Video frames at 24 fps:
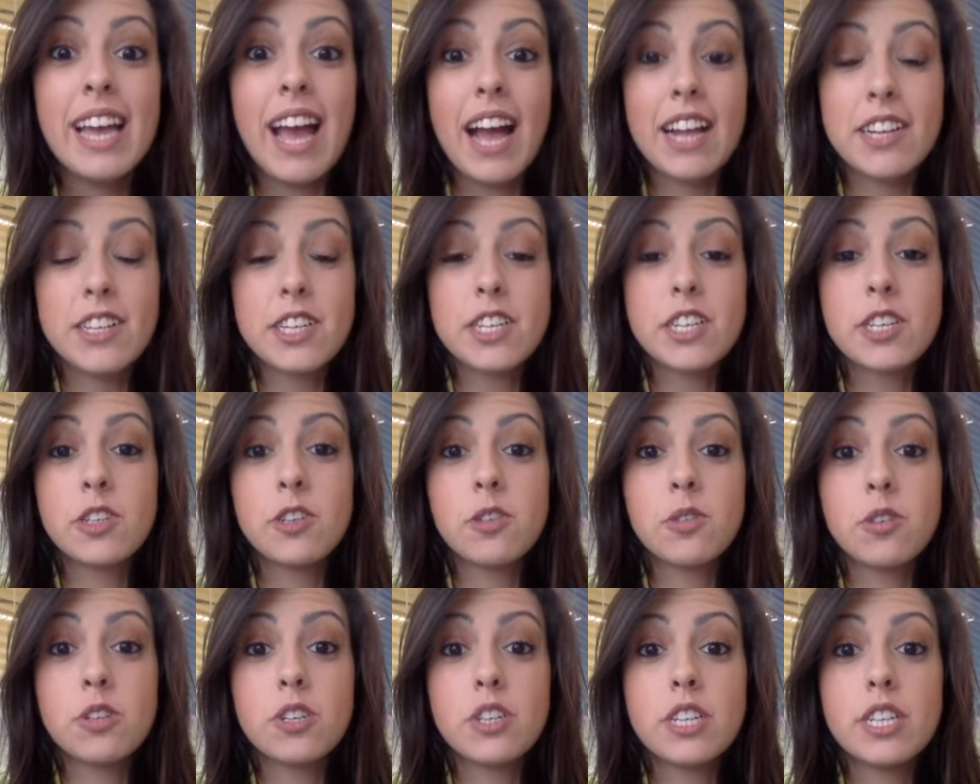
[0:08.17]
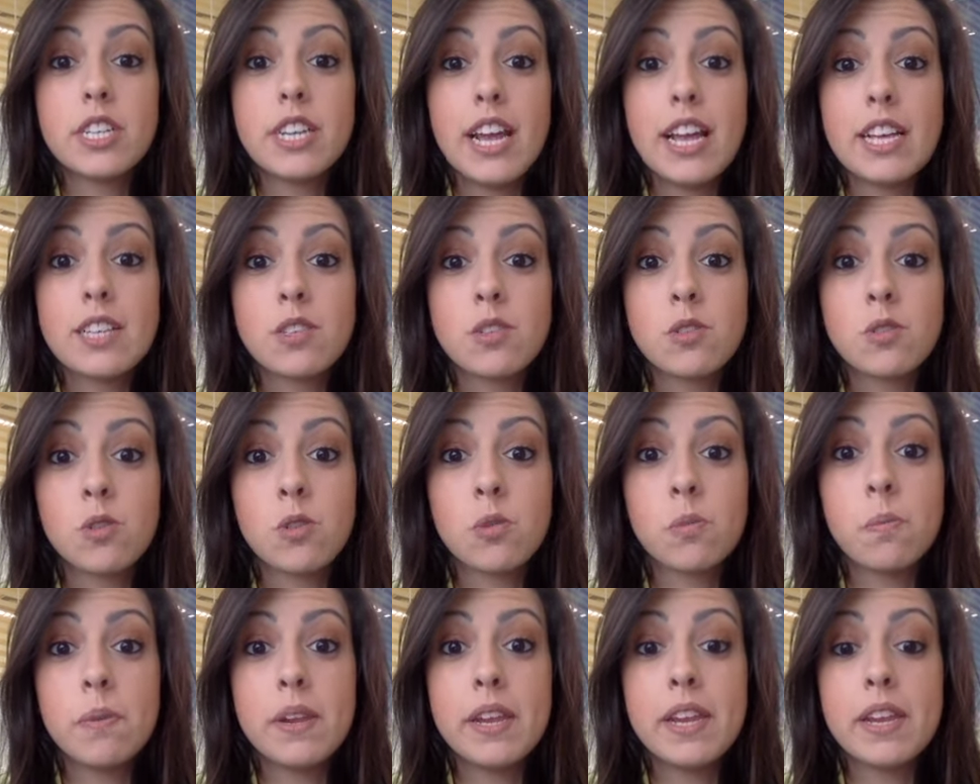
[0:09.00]
A dica de hoje é
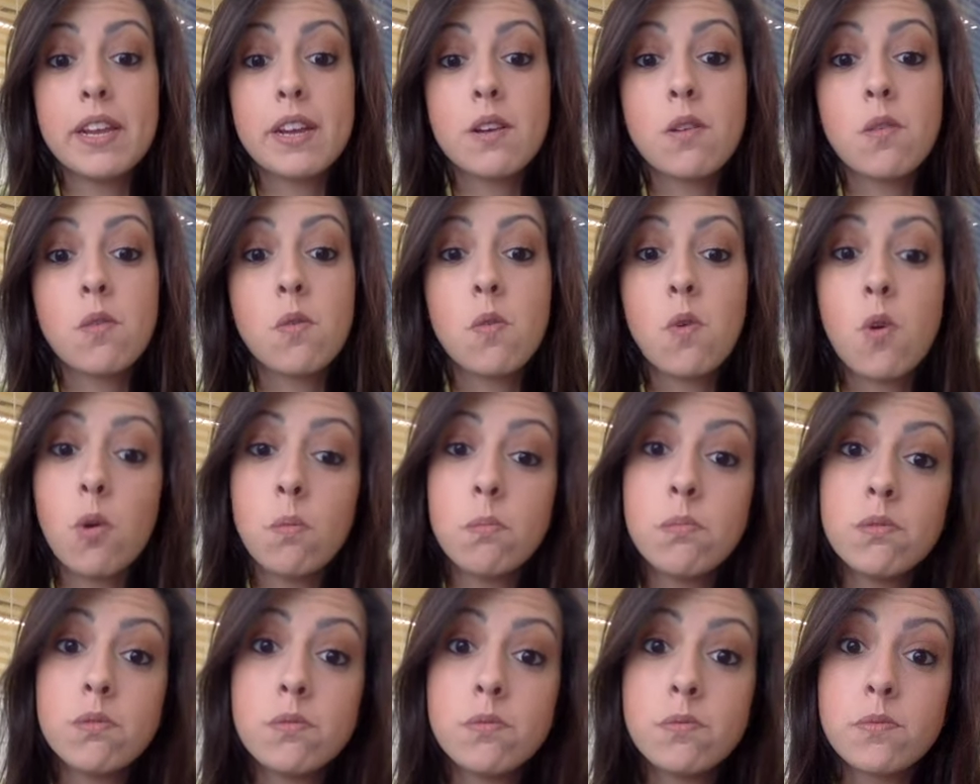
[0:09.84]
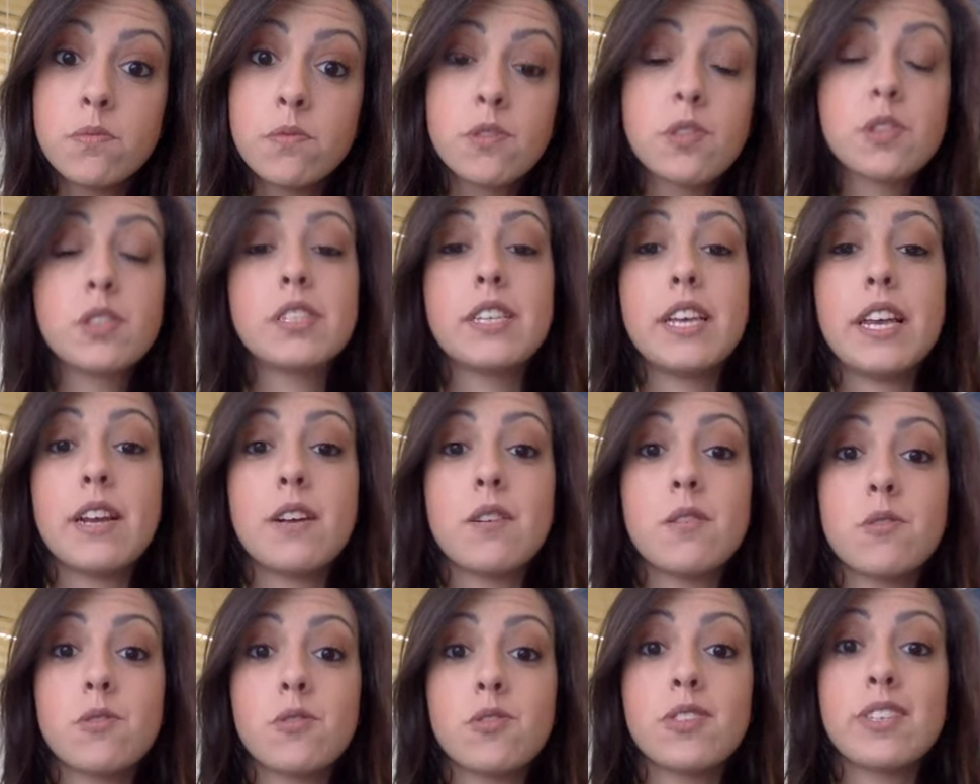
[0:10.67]
sobre como você
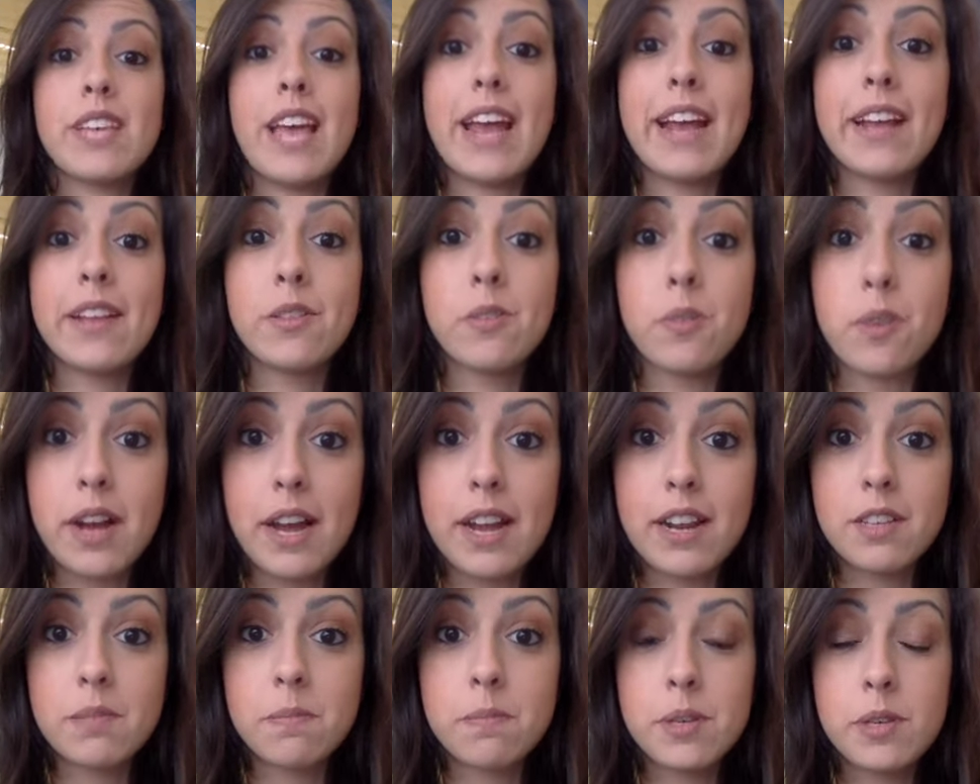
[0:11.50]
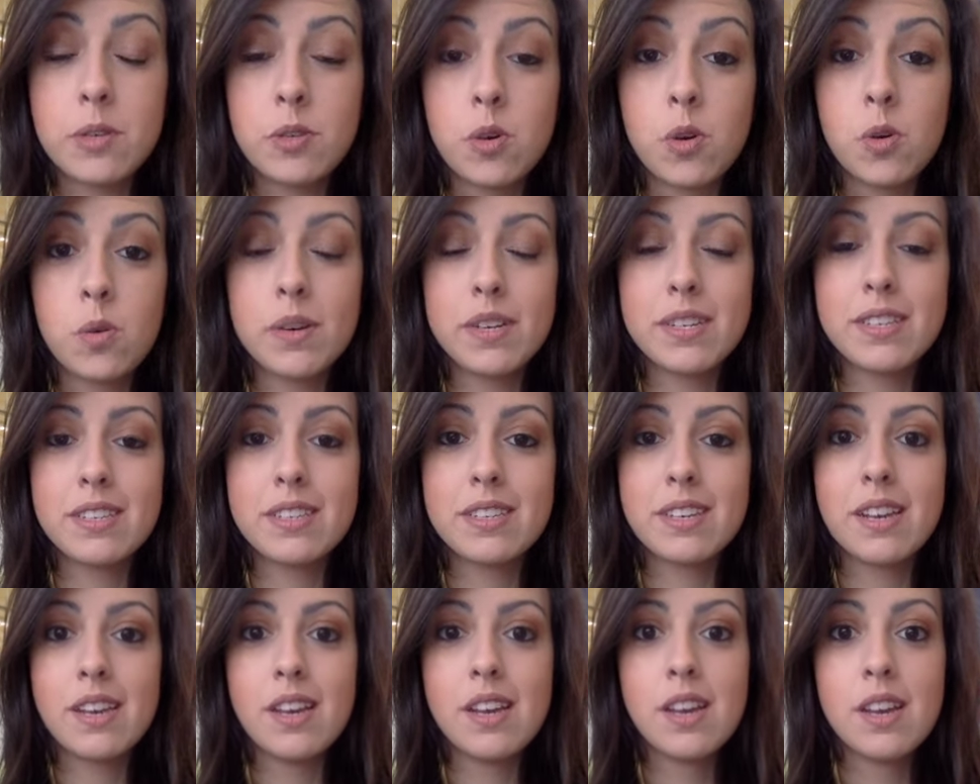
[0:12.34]
consegue tocar as pessoas